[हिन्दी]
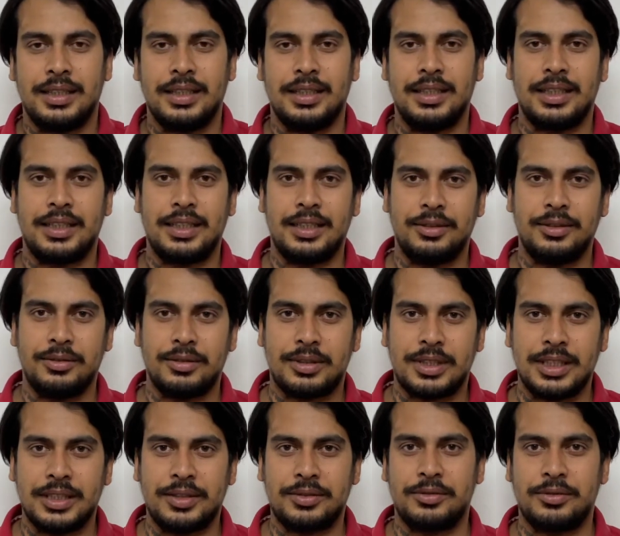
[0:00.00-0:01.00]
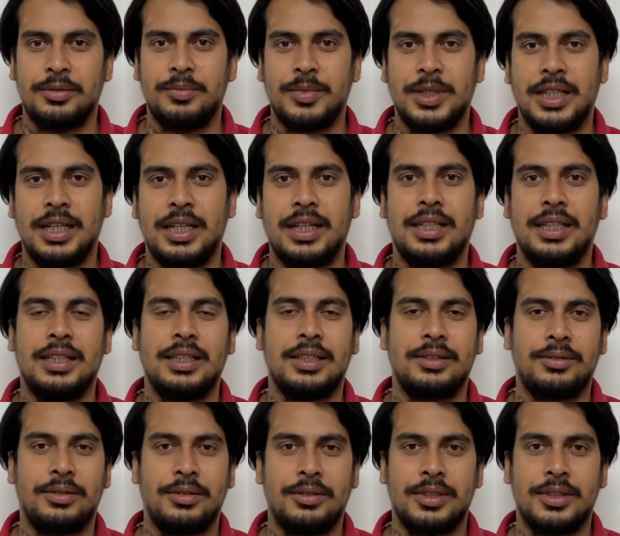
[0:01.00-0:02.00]
लेकिन वो किसको मिला है
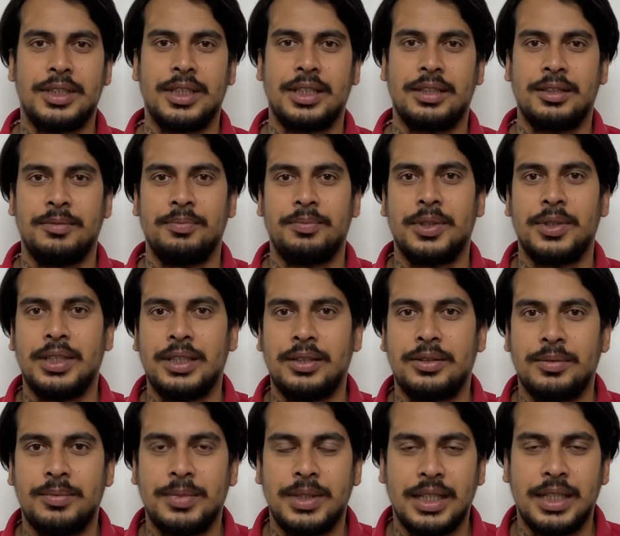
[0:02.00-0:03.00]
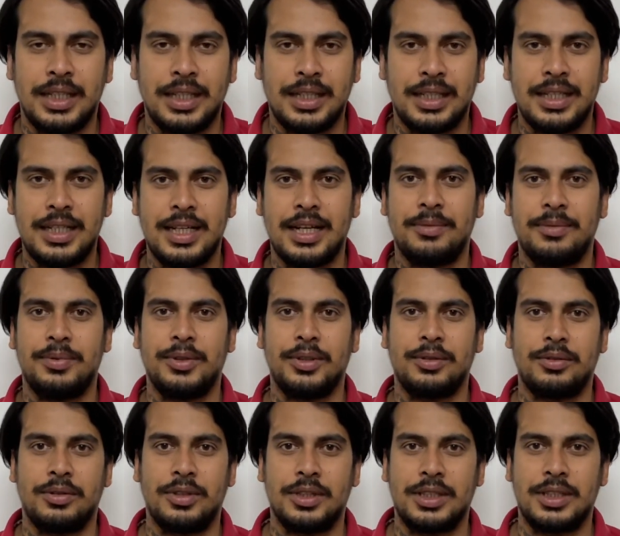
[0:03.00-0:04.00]
कौन सा कंपनी को मिला है या फिर
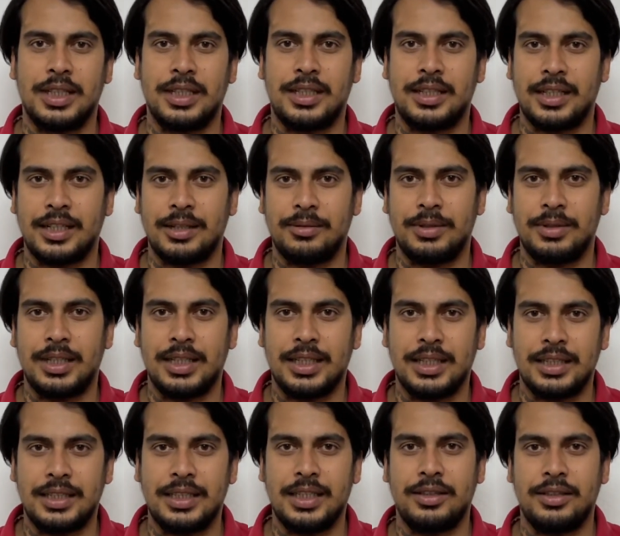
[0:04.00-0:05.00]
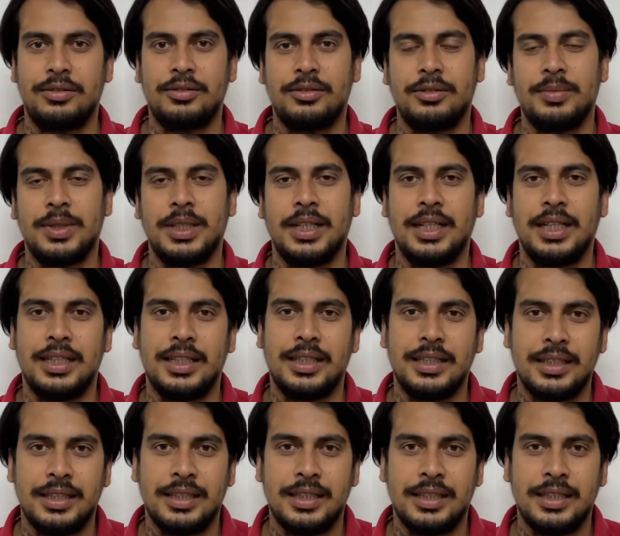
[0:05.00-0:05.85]
कौन सा ट्रेवल एजेंट को मिला है